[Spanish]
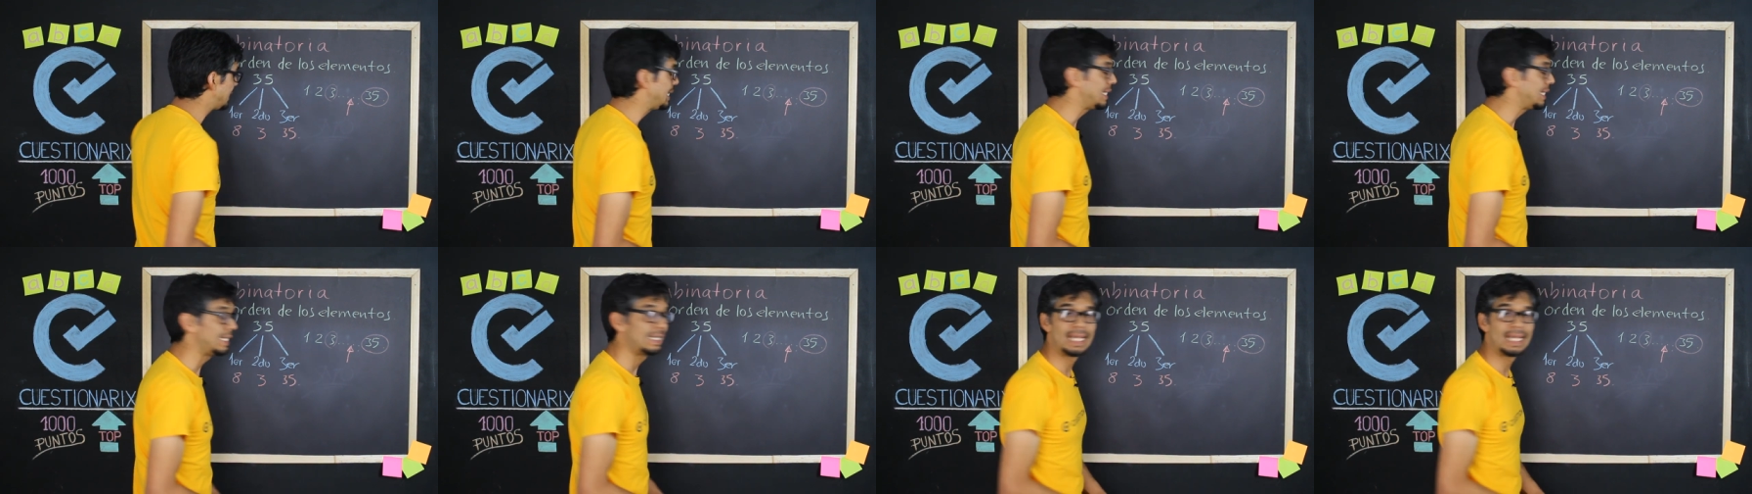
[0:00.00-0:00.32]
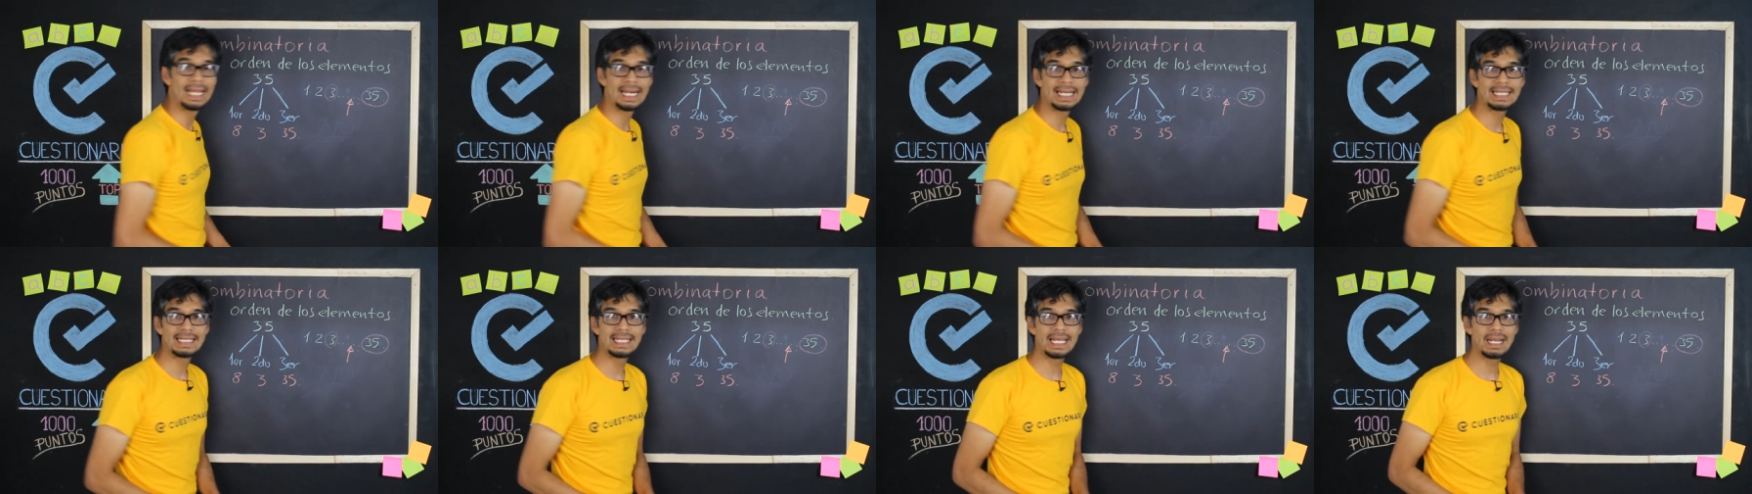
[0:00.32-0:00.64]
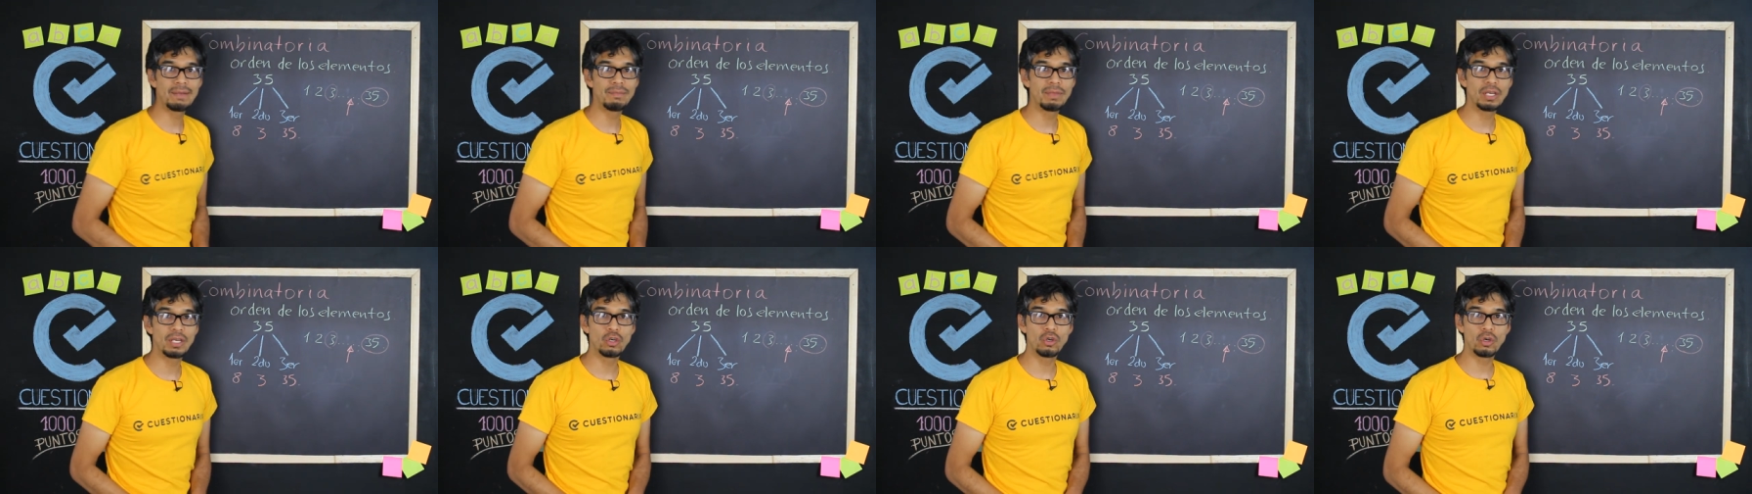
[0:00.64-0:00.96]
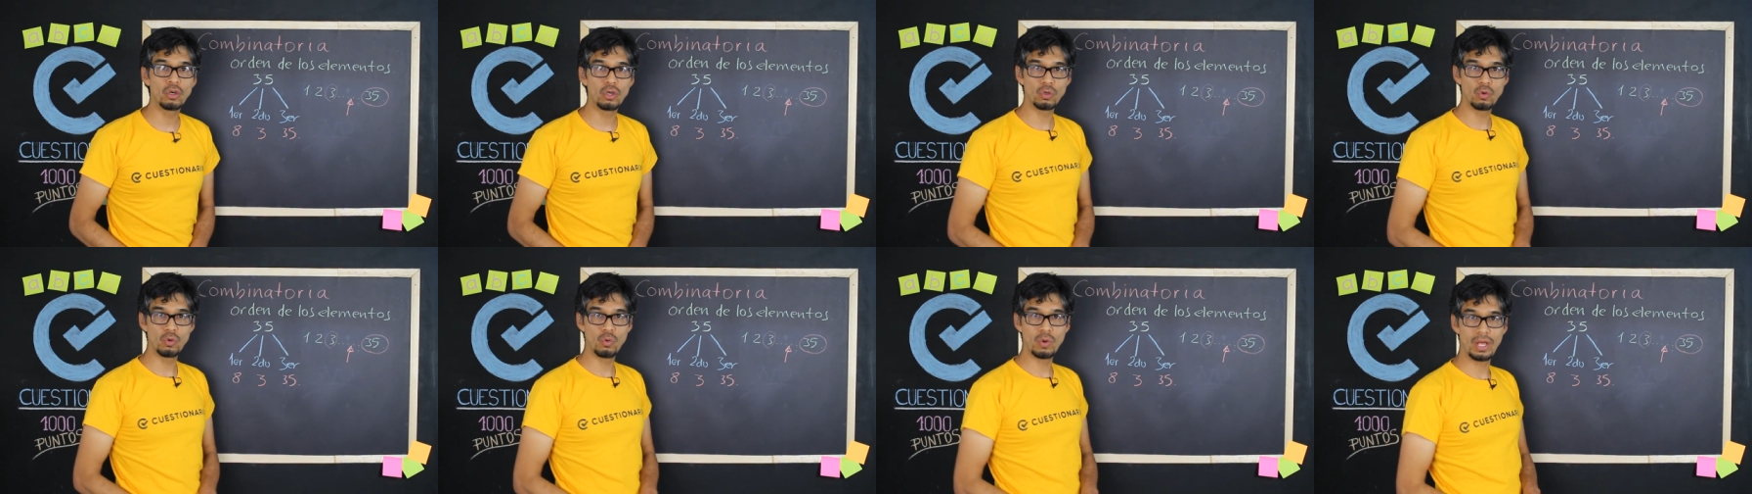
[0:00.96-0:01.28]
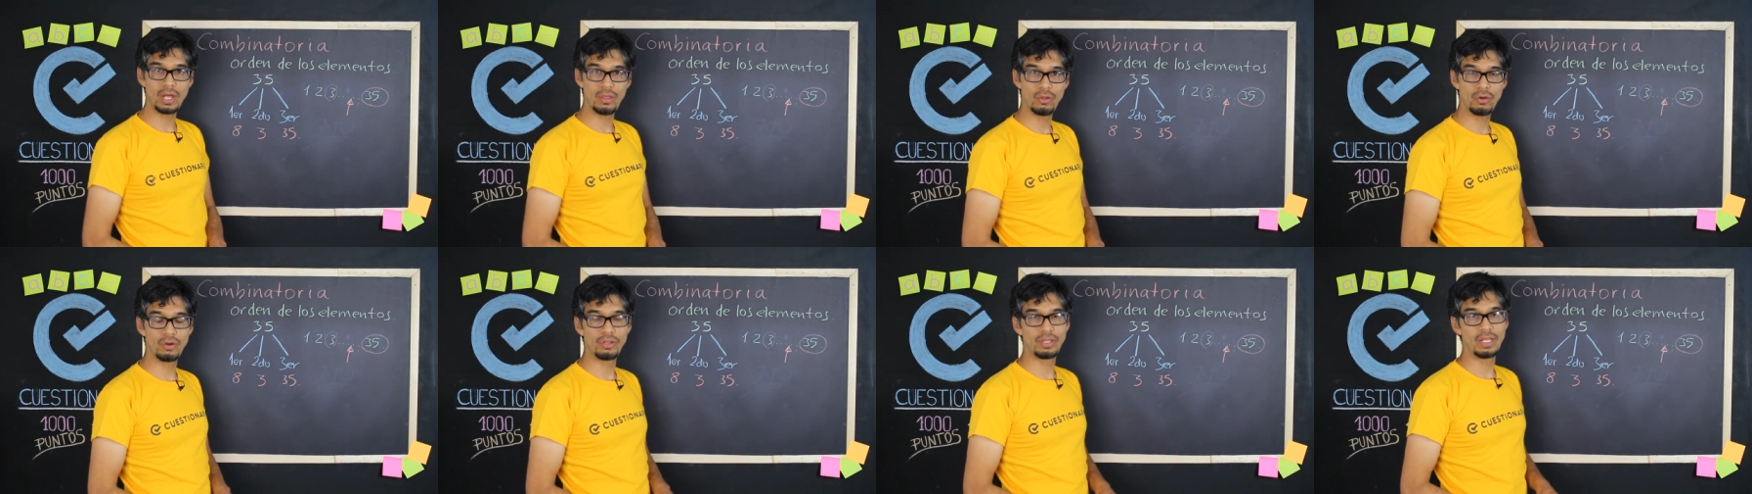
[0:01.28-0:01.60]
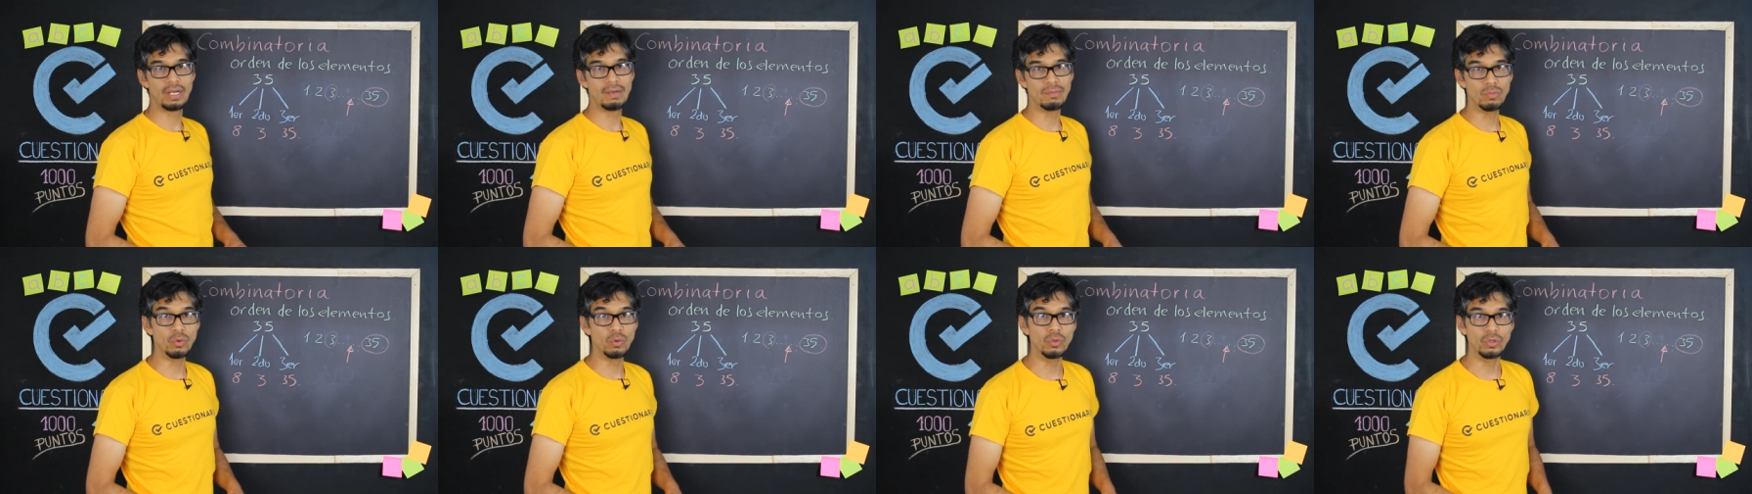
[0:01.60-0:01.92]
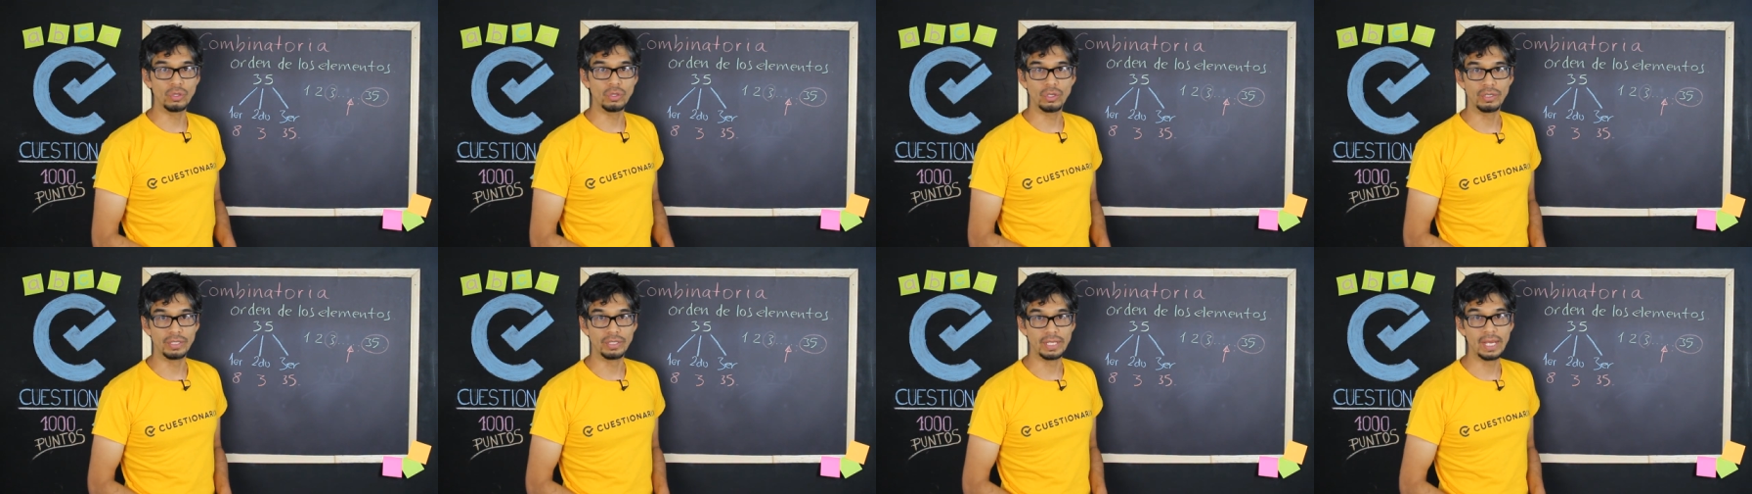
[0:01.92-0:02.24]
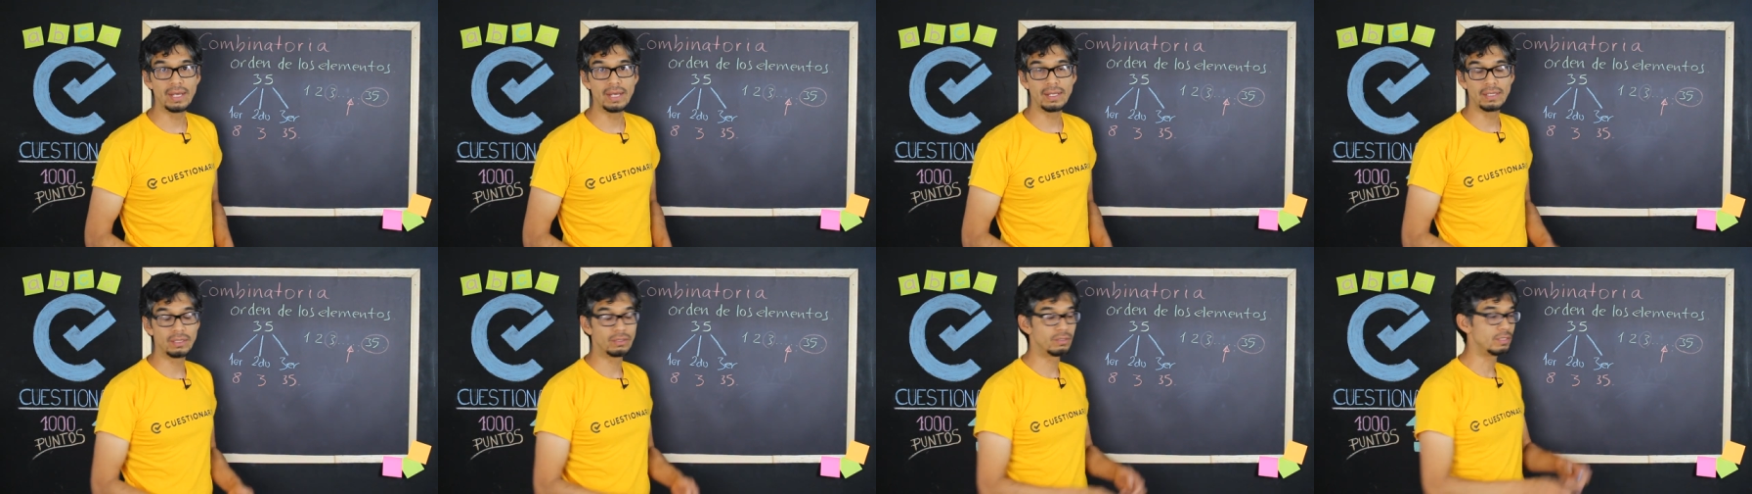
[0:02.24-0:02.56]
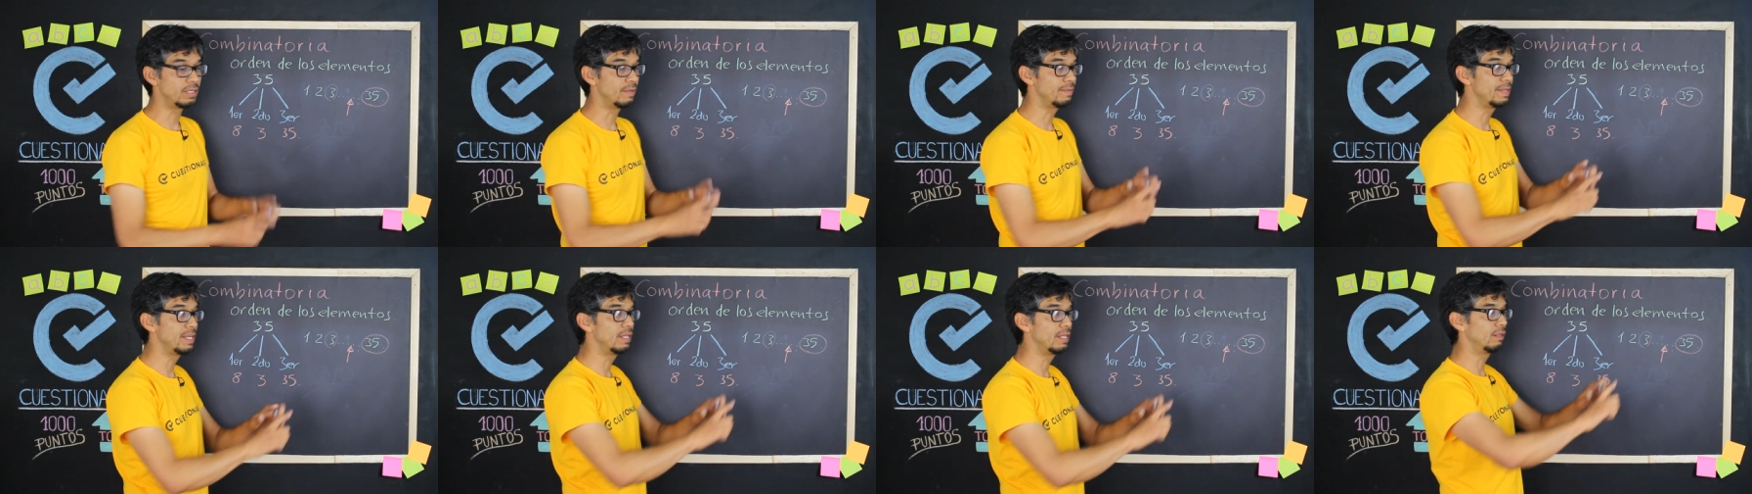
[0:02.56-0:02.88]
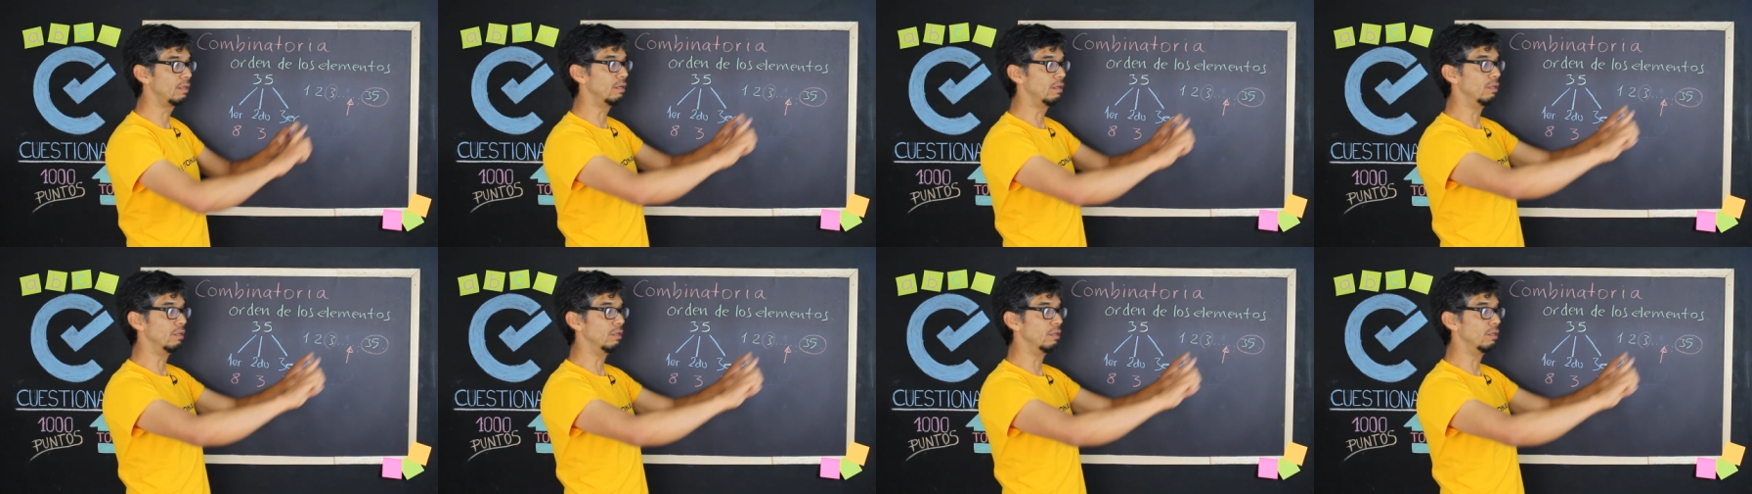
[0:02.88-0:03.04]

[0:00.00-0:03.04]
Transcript: el tercer mejor jugador del mundo, ¿ya? Entonces habían